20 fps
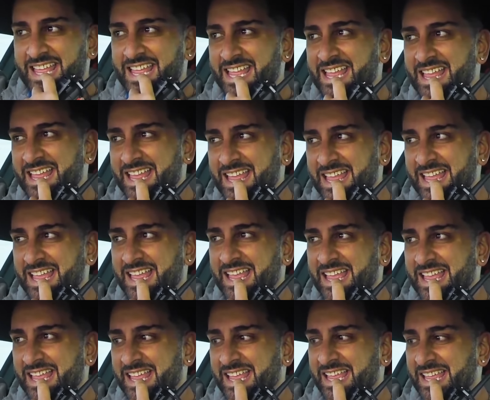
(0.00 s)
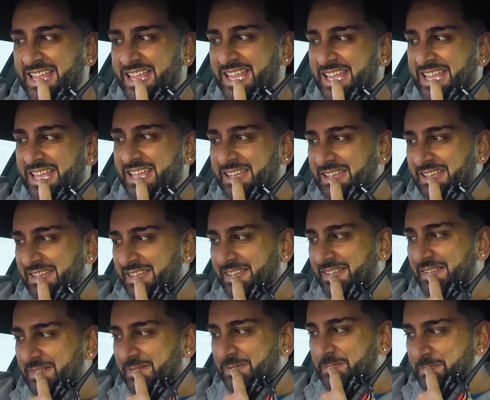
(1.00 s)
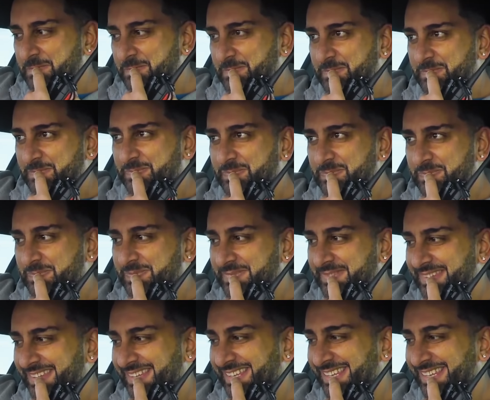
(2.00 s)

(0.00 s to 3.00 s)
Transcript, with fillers: Pero, ¿a qué velocidad paramos?